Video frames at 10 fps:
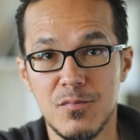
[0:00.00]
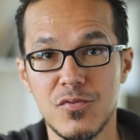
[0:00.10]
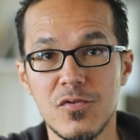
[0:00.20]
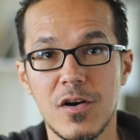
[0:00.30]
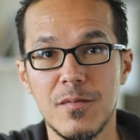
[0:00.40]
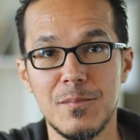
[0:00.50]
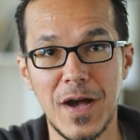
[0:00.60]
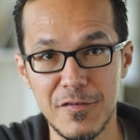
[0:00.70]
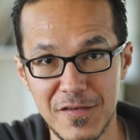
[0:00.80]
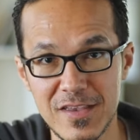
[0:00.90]
pour
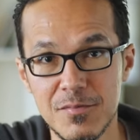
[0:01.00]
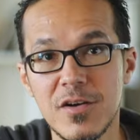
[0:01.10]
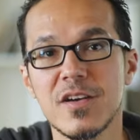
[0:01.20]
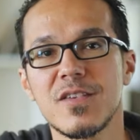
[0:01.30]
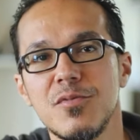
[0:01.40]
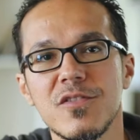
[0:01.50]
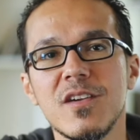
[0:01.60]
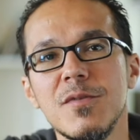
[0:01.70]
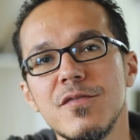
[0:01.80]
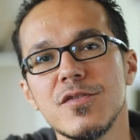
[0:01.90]
parfaitement
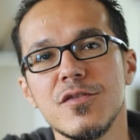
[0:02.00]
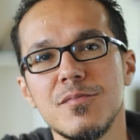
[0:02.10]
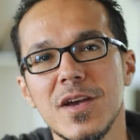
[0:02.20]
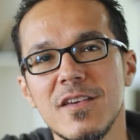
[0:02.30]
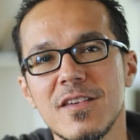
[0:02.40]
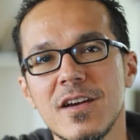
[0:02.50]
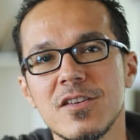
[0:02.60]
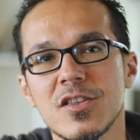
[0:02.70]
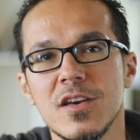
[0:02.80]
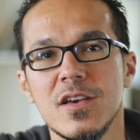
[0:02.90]
exposer mes photos de
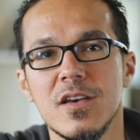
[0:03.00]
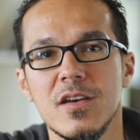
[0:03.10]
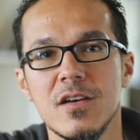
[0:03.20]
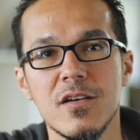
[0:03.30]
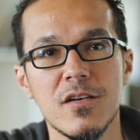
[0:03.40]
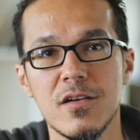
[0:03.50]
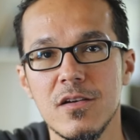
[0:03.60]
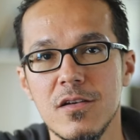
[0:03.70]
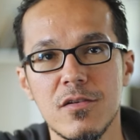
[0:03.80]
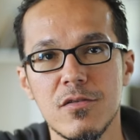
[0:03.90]
paysage
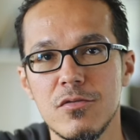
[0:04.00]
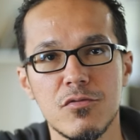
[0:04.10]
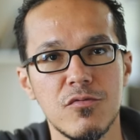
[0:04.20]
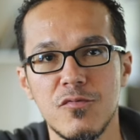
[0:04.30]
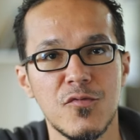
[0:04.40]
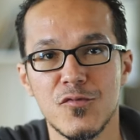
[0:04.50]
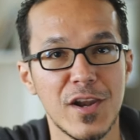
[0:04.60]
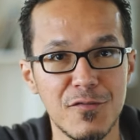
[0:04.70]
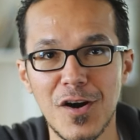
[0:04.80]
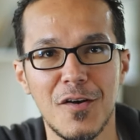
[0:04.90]
euh, vous
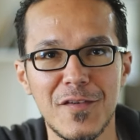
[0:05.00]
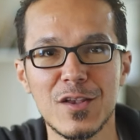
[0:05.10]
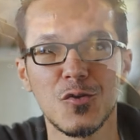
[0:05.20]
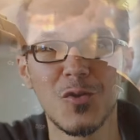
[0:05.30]
voulez voir en fait